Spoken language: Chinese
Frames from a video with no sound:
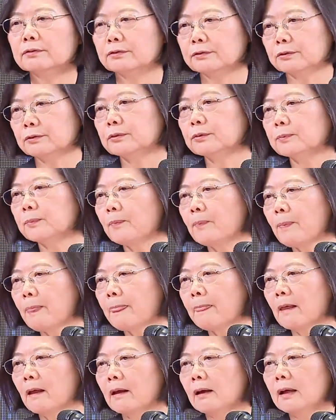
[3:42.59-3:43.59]
服务。
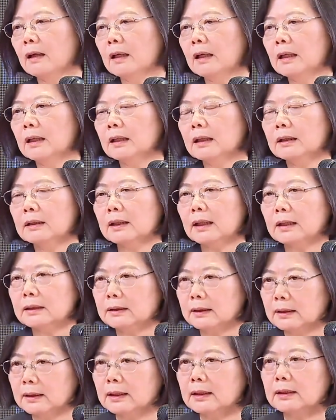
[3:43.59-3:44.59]
那
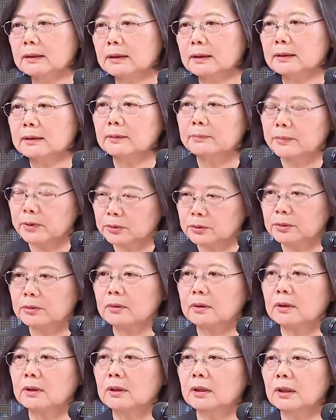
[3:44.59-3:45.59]
您刚才提的没有
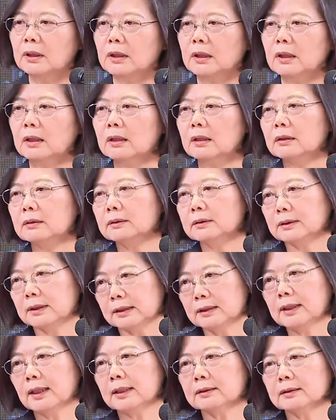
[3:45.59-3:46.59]
错，呃，
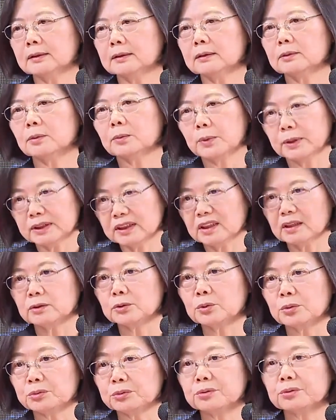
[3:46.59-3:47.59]
人才是关键
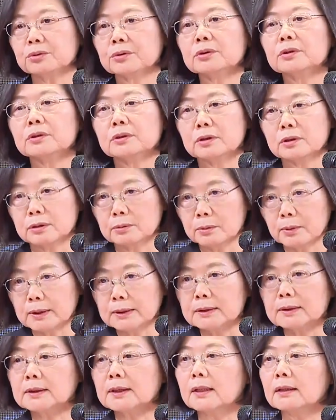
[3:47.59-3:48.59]
中的
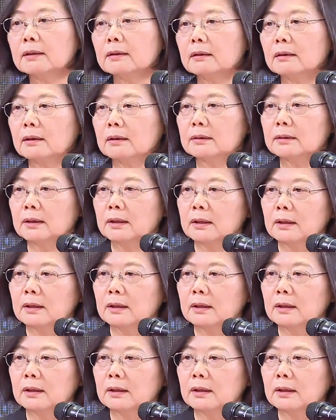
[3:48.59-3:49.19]
关键哈。